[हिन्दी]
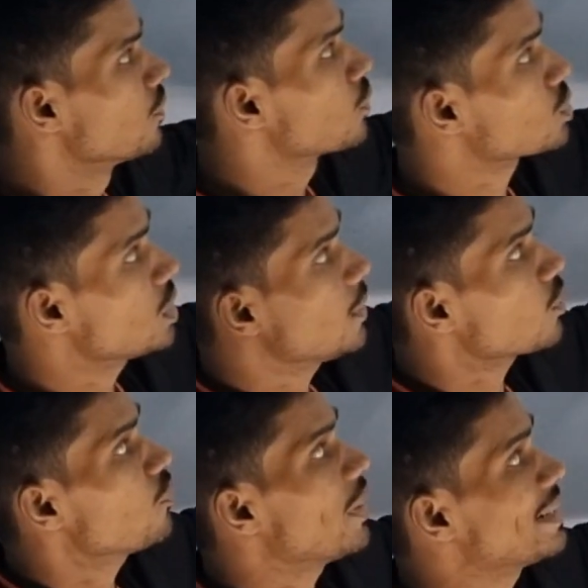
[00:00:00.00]
फिर उसके लिए
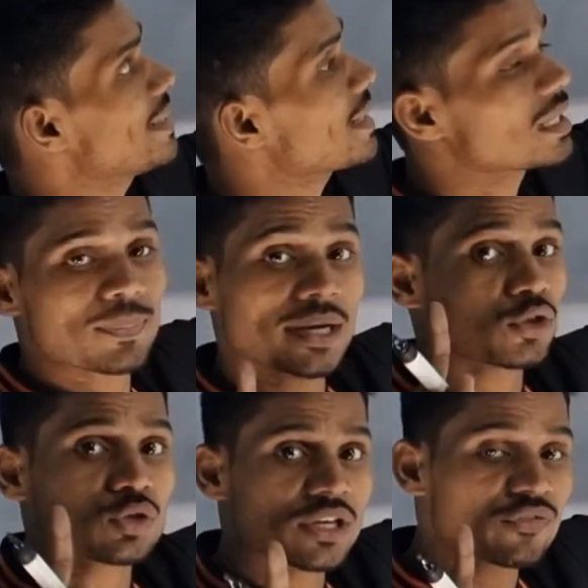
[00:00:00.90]
हमको फाइन क्या करना पहले
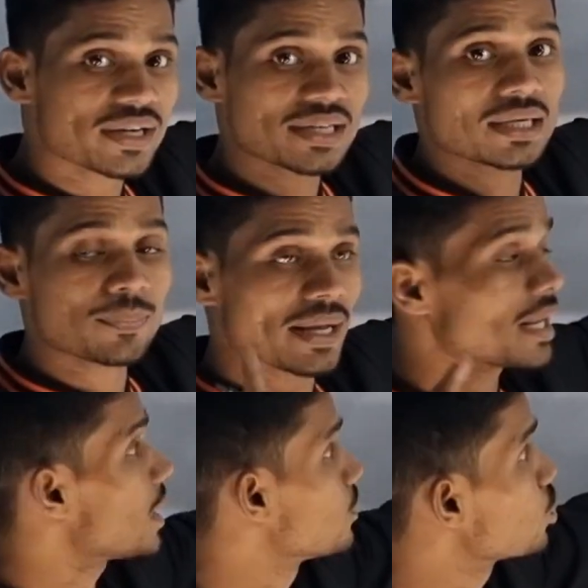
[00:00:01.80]
तो क्या फाइन करना
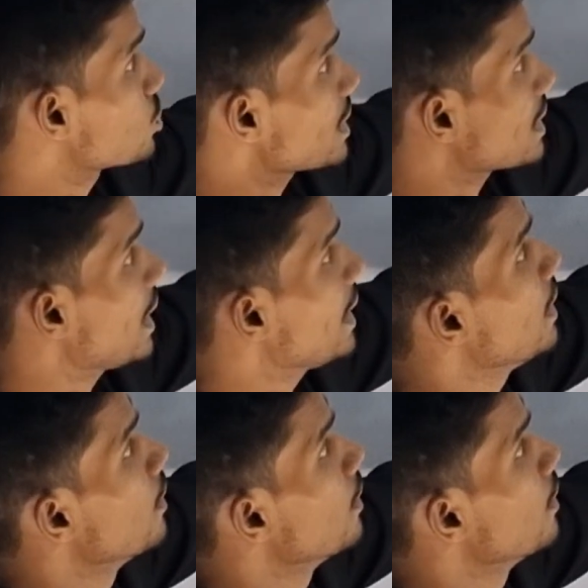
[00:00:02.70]
पहला काम दूसरा क्या है